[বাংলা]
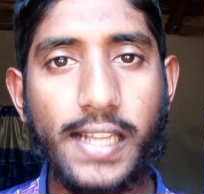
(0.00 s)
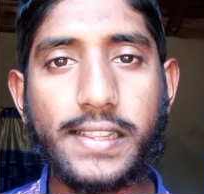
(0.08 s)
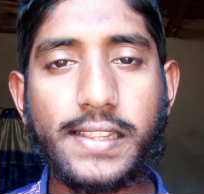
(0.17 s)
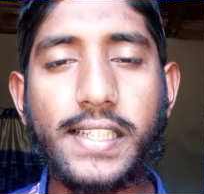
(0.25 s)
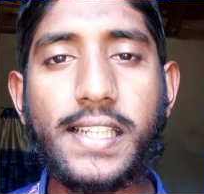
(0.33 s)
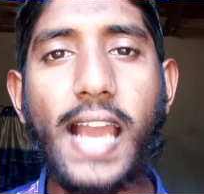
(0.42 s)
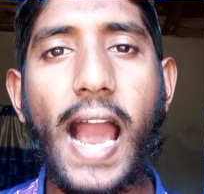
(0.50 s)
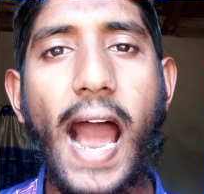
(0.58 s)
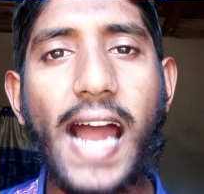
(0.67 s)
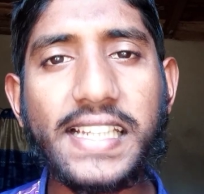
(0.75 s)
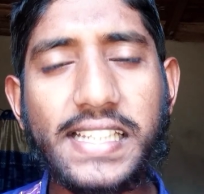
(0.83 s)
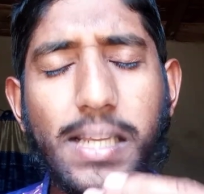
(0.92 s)
তিনি
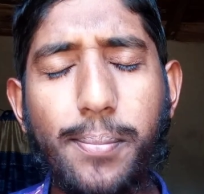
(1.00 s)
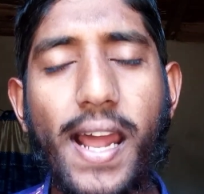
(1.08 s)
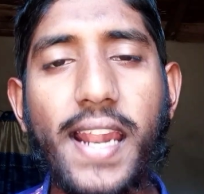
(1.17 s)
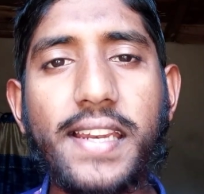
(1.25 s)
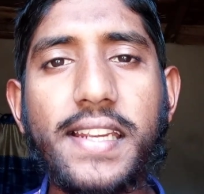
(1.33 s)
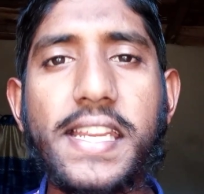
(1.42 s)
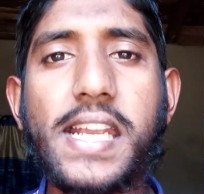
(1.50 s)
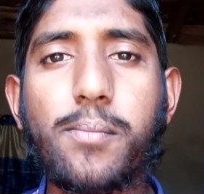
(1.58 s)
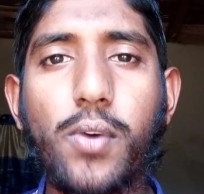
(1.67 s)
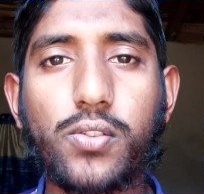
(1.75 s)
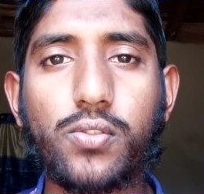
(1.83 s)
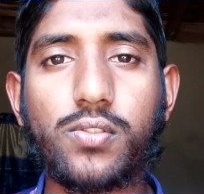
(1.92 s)
হাঁটতে পারেননি ঠিক
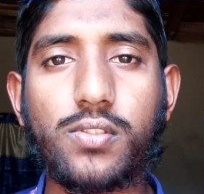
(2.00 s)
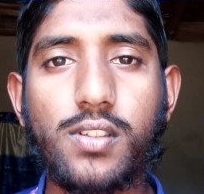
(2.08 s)
মতন